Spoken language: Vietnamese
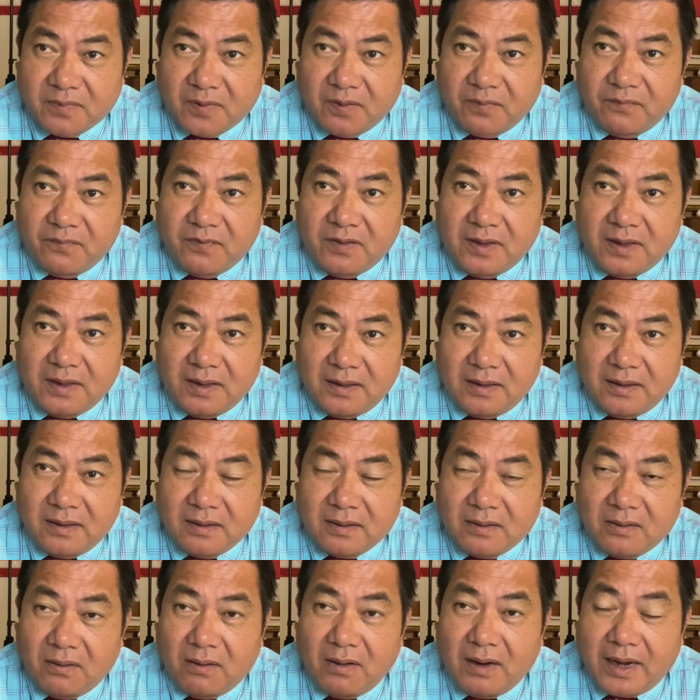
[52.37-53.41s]

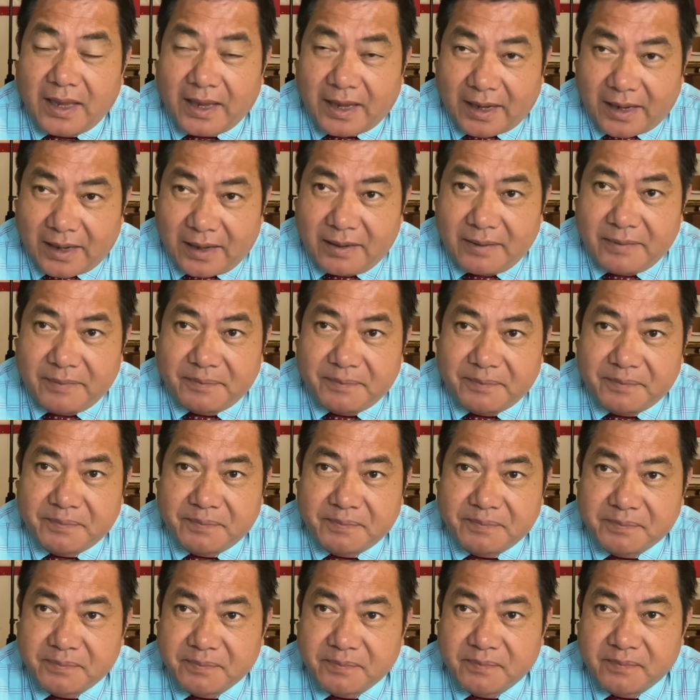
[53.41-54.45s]
Vì có lẽ
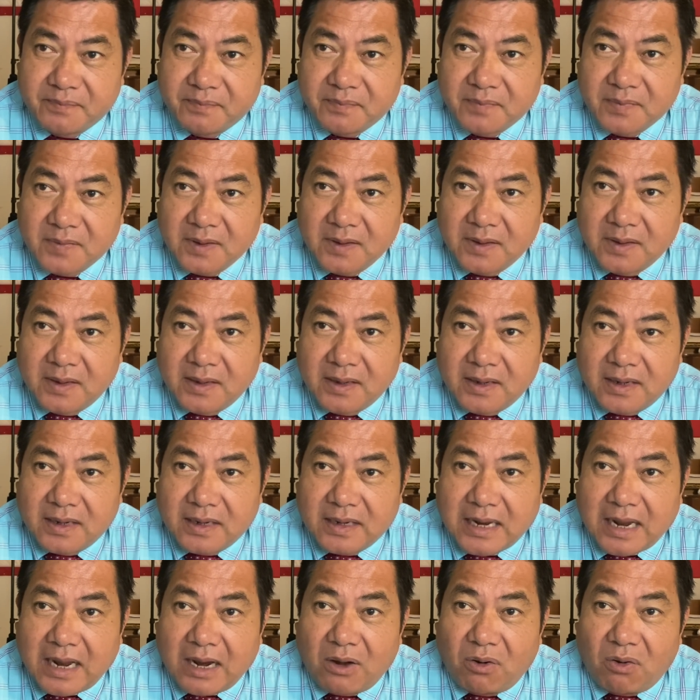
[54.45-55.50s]

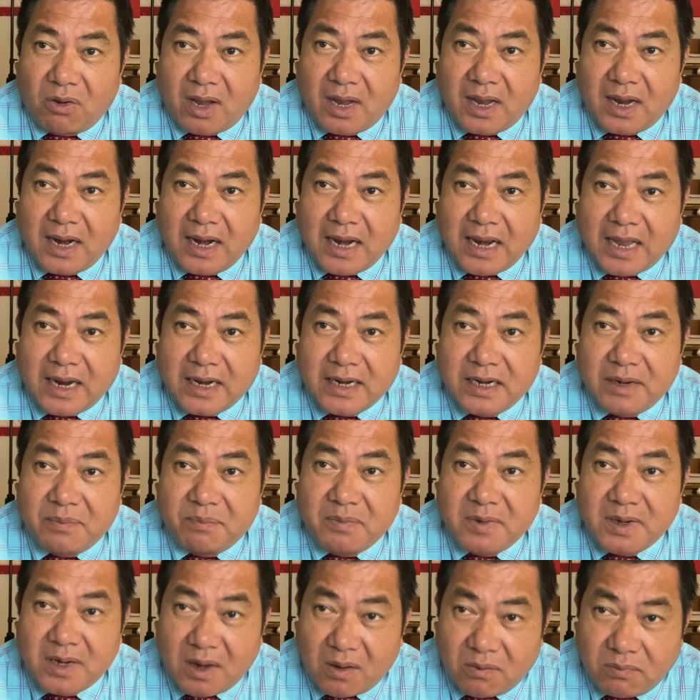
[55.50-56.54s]
Đài Loan là
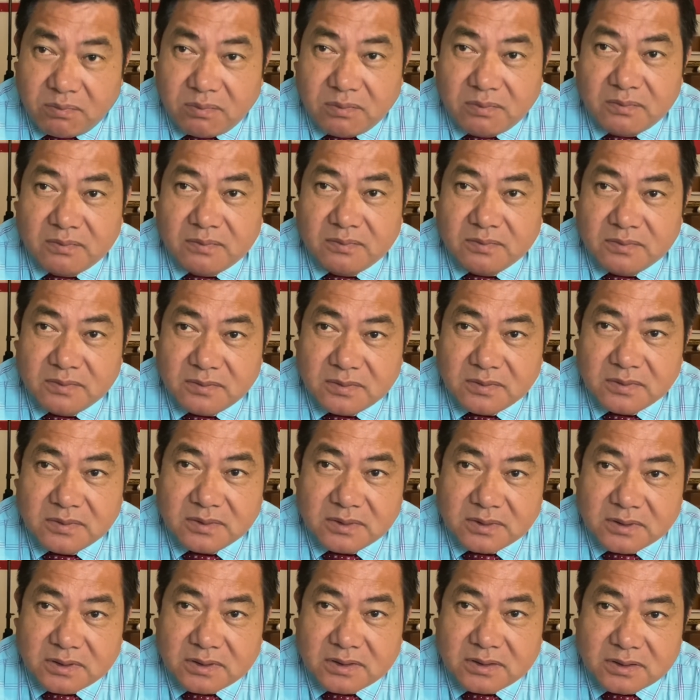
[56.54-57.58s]
điểm nóng
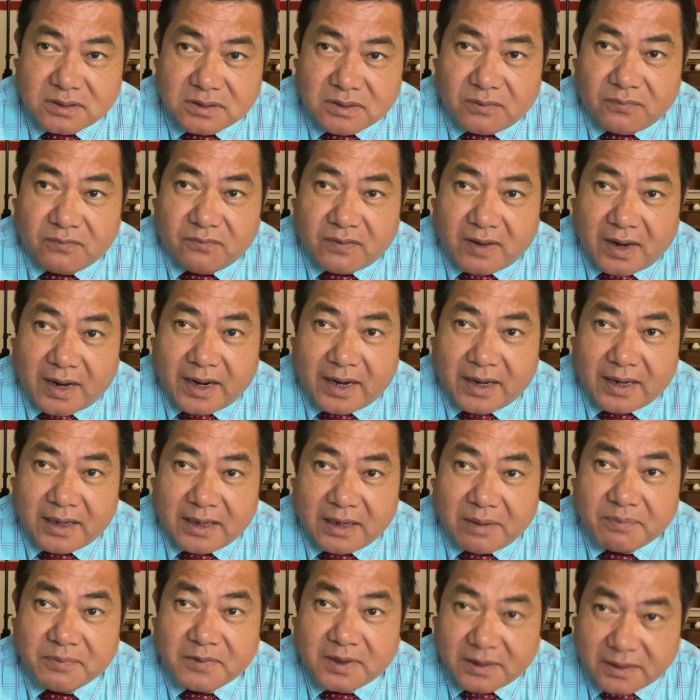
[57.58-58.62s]
trong vài
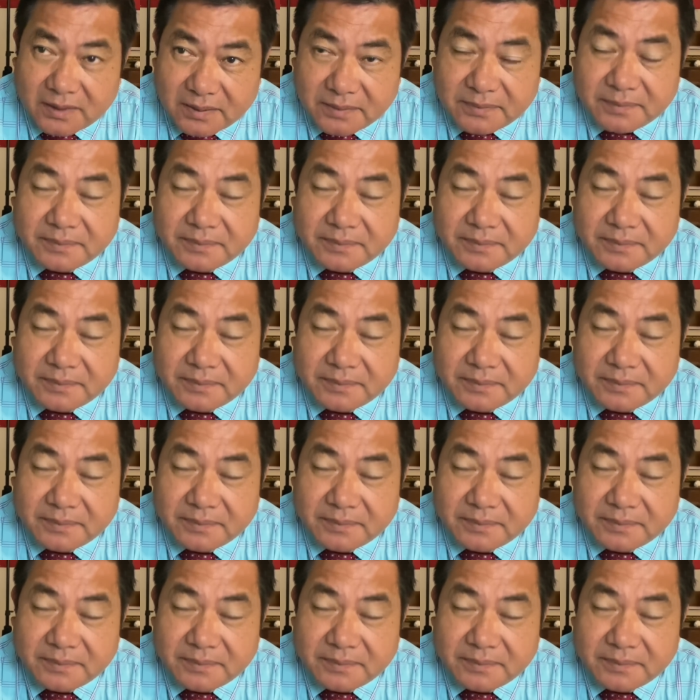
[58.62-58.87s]
năm tới,